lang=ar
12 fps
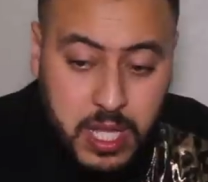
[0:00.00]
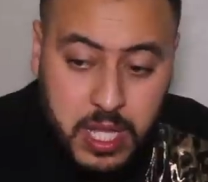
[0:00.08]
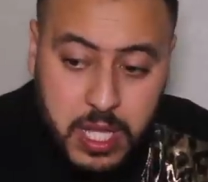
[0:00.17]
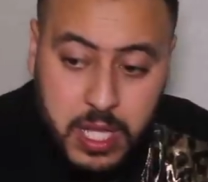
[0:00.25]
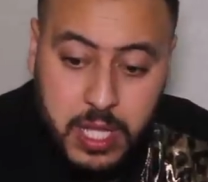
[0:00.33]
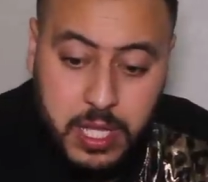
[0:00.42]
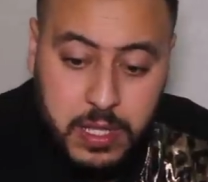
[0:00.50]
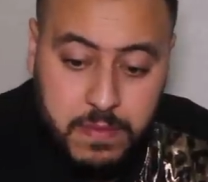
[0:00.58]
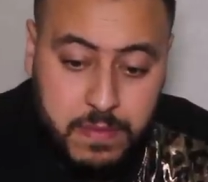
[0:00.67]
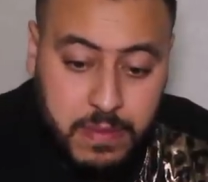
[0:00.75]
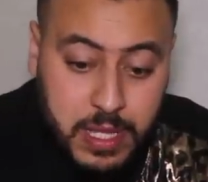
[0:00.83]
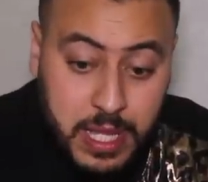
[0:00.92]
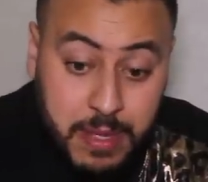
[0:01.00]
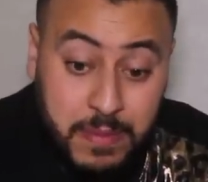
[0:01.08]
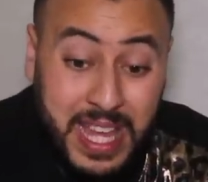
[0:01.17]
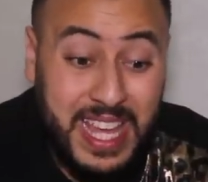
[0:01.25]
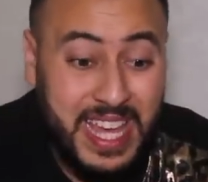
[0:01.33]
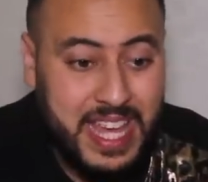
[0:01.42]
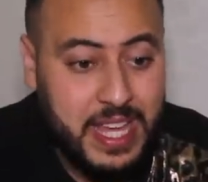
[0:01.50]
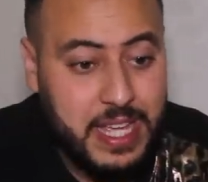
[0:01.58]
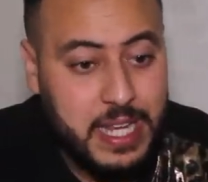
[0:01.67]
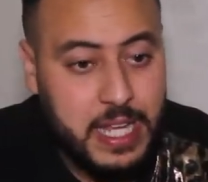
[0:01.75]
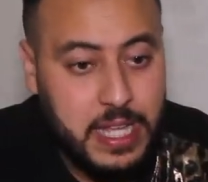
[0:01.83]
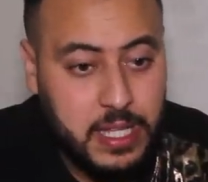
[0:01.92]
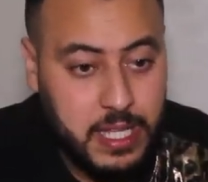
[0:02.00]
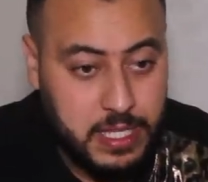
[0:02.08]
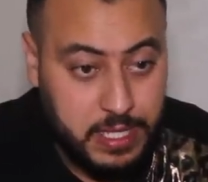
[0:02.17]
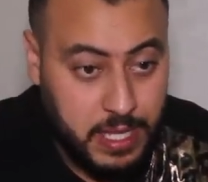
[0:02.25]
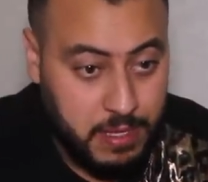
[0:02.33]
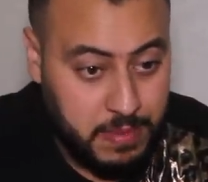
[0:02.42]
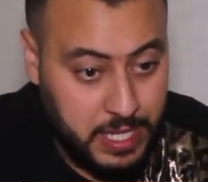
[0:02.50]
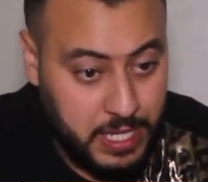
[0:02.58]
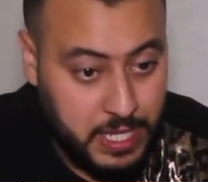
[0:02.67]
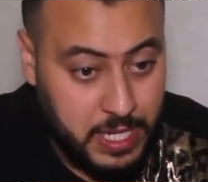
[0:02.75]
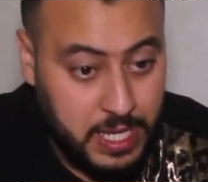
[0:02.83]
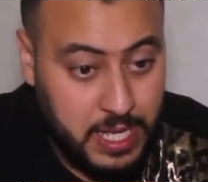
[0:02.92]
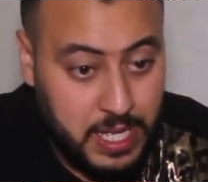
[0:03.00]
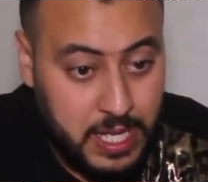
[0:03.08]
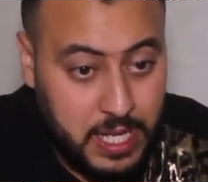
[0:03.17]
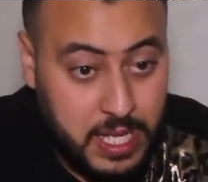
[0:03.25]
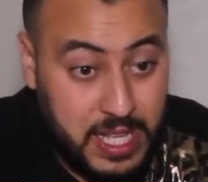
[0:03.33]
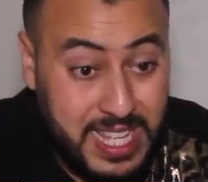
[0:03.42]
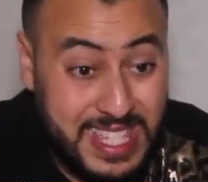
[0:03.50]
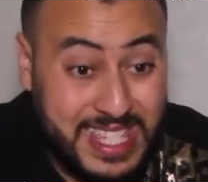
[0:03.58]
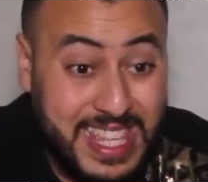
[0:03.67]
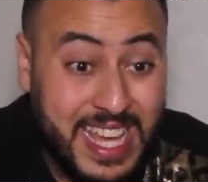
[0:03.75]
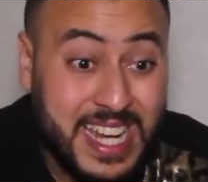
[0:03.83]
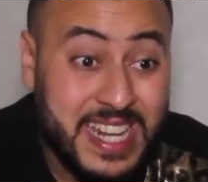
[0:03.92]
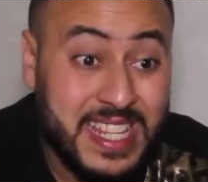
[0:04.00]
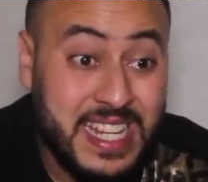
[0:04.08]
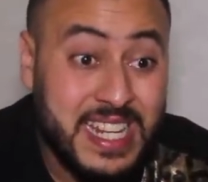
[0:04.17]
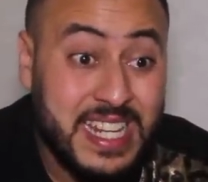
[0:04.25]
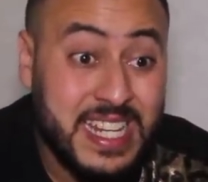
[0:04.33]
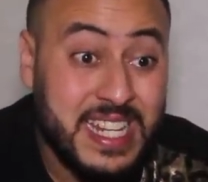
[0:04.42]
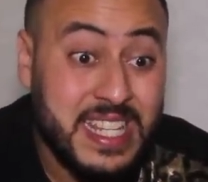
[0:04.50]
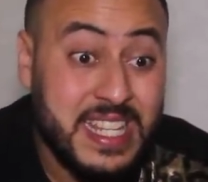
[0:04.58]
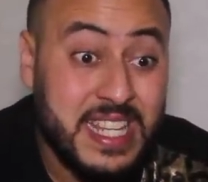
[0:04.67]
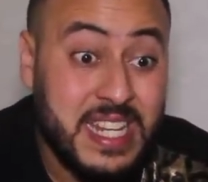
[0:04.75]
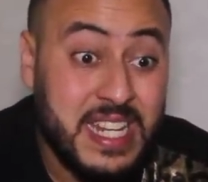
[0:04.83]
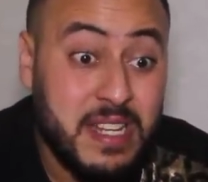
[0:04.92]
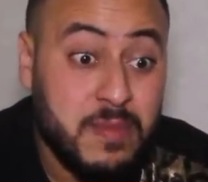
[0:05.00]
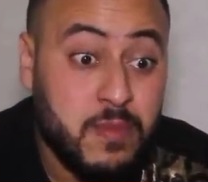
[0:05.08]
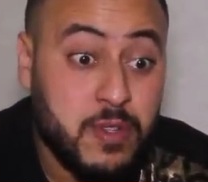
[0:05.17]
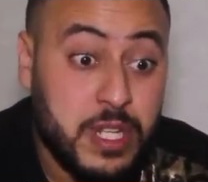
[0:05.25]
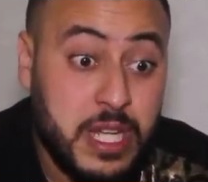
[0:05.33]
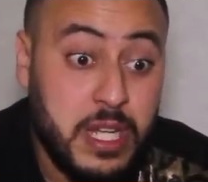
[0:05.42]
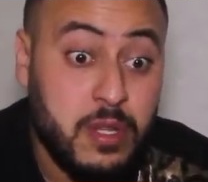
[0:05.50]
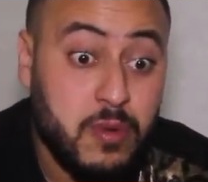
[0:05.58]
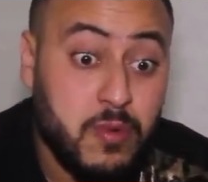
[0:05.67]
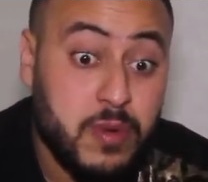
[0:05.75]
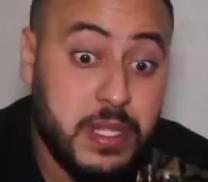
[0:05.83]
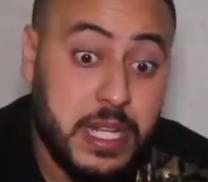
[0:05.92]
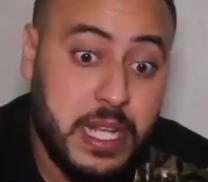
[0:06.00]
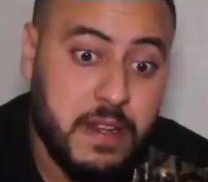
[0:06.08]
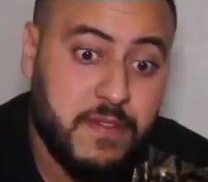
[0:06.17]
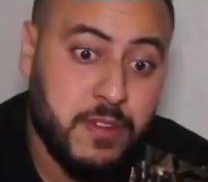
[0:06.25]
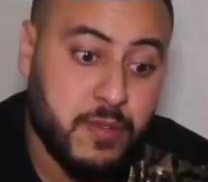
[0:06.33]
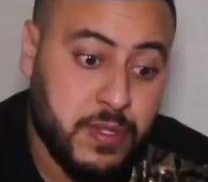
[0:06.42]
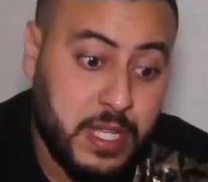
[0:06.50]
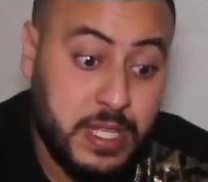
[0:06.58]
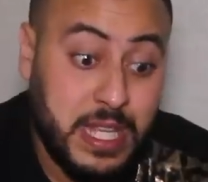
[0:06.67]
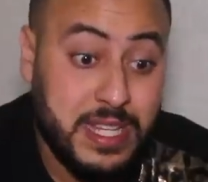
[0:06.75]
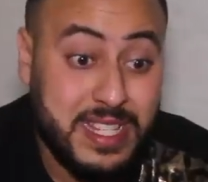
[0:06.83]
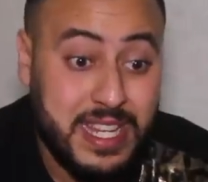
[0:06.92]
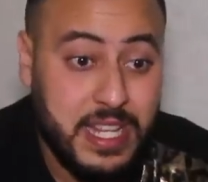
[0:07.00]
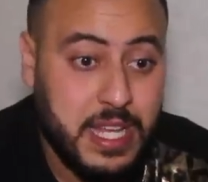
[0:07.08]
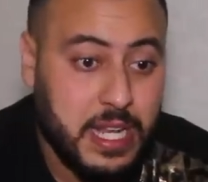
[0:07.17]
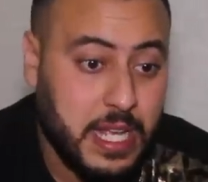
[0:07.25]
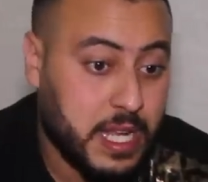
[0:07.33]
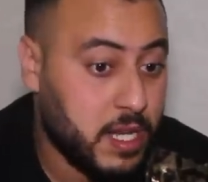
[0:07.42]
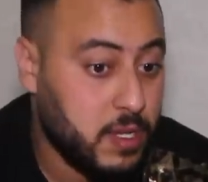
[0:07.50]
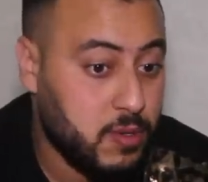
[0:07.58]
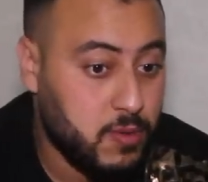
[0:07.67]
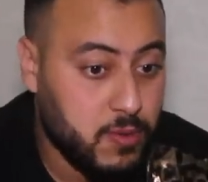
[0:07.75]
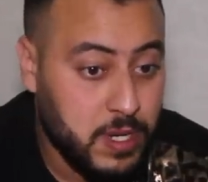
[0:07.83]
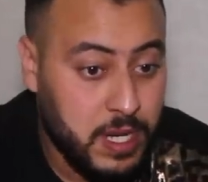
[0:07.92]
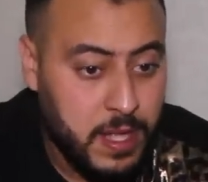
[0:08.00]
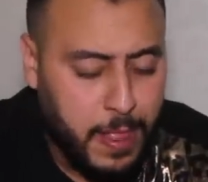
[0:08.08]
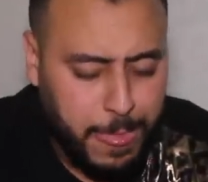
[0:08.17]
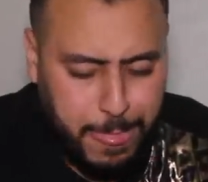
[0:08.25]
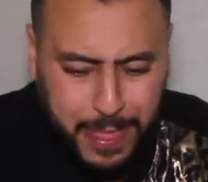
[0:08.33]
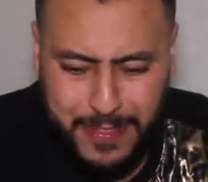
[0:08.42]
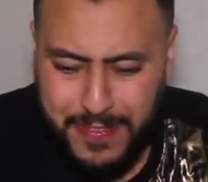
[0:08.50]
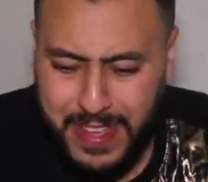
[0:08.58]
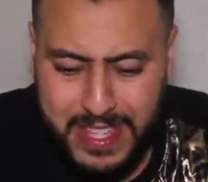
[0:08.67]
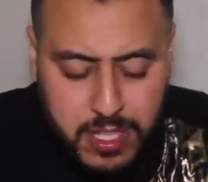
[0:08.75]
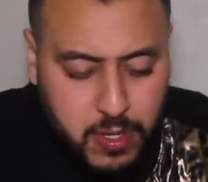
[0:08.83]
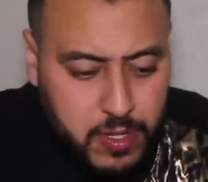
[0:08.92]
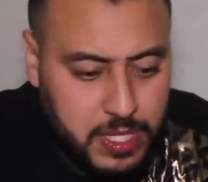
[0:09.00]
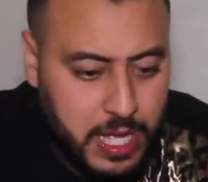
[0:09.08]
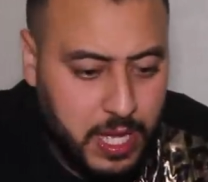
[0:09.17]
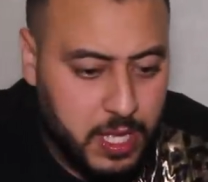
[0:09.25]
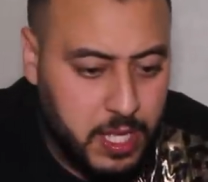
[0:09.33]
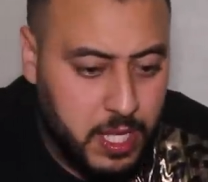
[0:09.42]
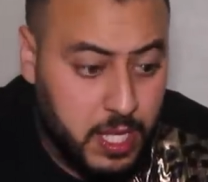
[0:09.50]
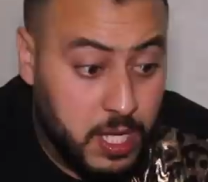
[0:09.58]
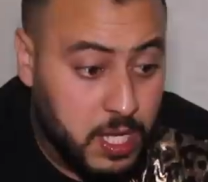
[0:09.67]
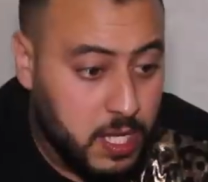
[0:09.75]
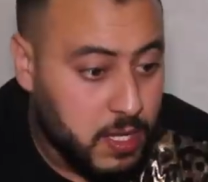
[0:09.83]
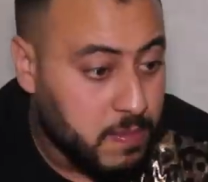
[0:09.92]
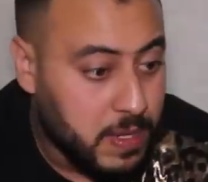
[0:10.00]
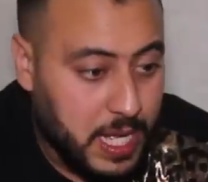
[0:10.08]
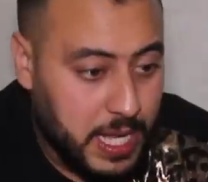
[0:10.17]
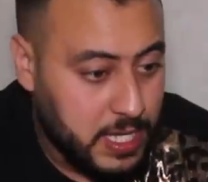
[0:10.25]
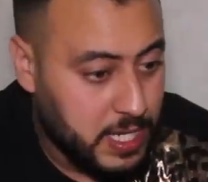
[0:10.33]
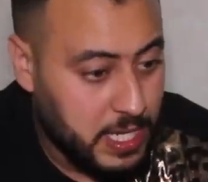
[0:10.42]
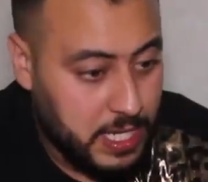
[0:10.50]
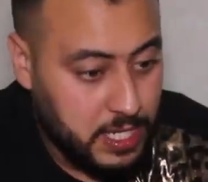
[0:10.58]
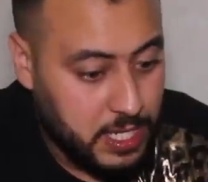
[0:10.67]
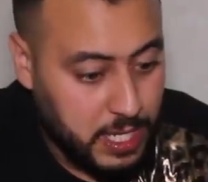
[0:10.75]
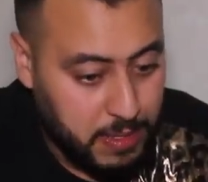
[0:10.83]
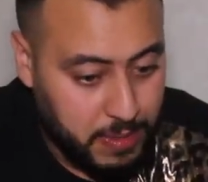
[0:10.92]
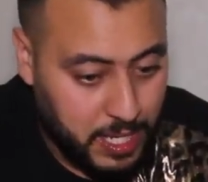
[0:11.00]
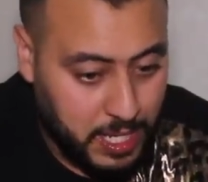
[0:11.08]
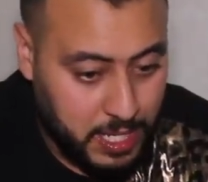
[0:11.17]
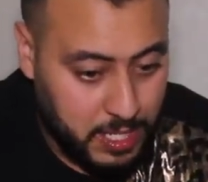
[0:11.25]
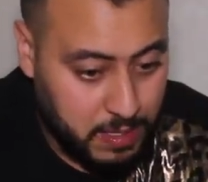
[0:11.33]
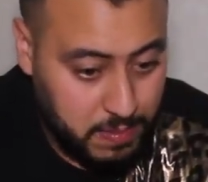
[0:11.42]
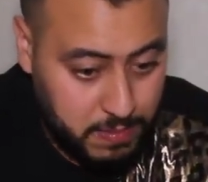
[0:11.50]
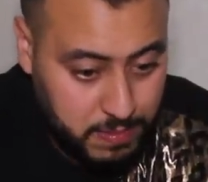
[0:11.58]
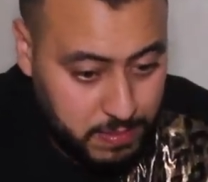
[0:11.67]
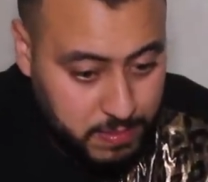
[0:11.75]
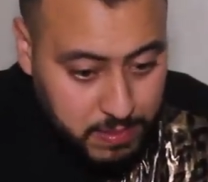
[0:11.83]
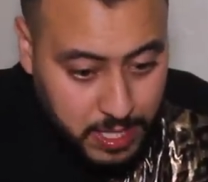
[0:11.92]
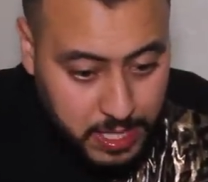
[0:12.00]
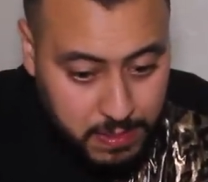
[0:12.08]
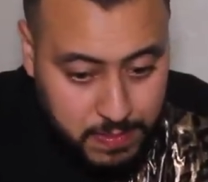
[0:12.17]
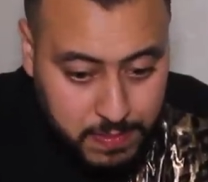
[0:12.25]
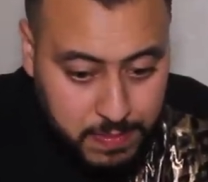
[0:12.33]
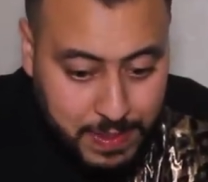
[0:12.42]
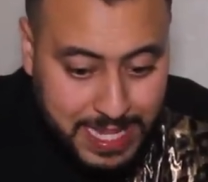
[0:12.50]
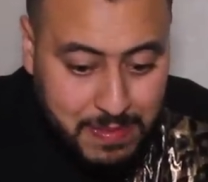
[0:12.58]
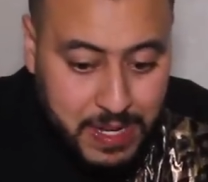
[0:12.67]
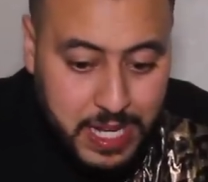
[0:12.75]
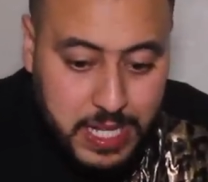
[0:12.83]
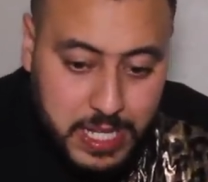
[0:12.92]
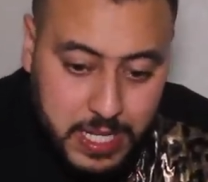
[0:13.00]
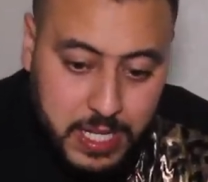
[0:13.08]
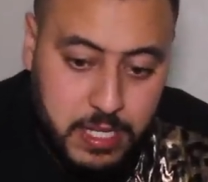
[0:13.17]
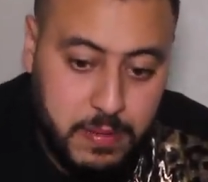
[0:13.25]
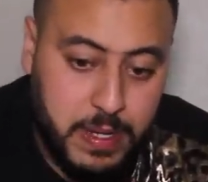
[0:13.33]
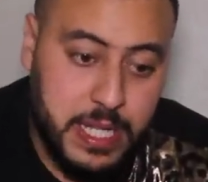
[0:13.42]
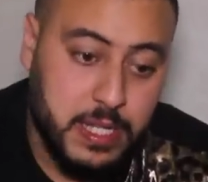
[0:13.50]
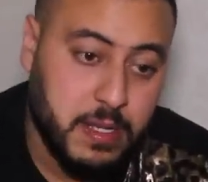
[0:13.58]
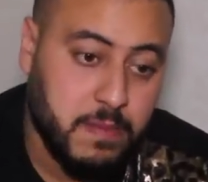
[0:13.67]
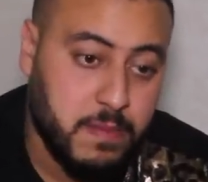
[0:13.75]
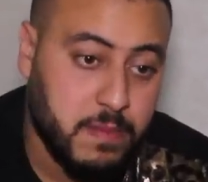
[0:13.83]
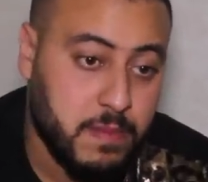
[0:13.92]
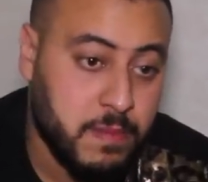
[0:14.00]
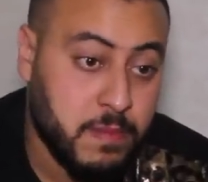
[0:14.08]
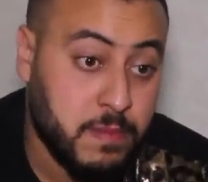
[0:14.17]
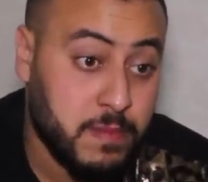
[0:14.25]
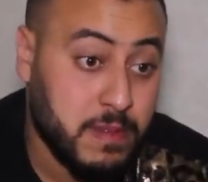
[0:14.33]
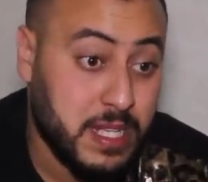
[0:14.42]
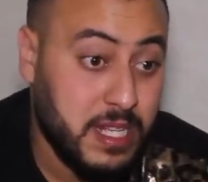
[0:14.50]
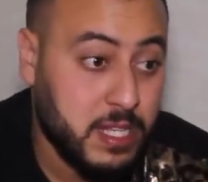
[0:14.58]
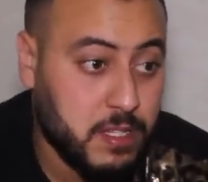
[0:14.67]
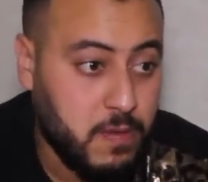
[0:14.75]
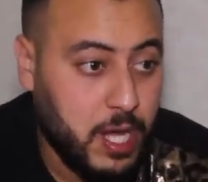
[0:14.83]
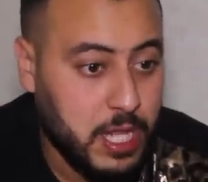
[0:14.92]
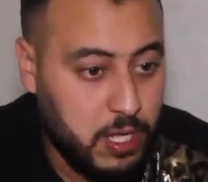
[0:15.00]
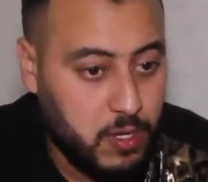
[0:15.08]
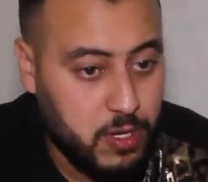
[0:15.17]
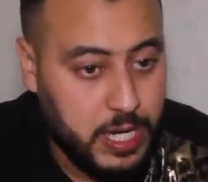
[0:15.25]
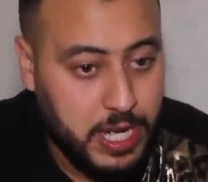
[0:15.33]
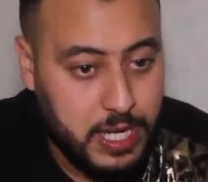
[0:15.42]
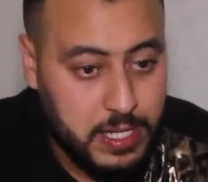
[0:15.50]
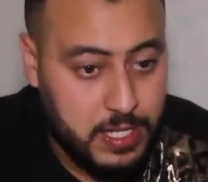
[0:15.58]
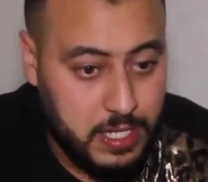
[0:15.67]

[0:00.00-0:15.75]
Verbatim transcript: آه معايا عائلات خدامين الضرر ديال ديال المشكل الاول ديال 2019 ديال الاغلاق الاول دفعت رخصه ما لقيتش الاجابه يعني بعض المرات كتحس براسك كتحس بواحد الحقره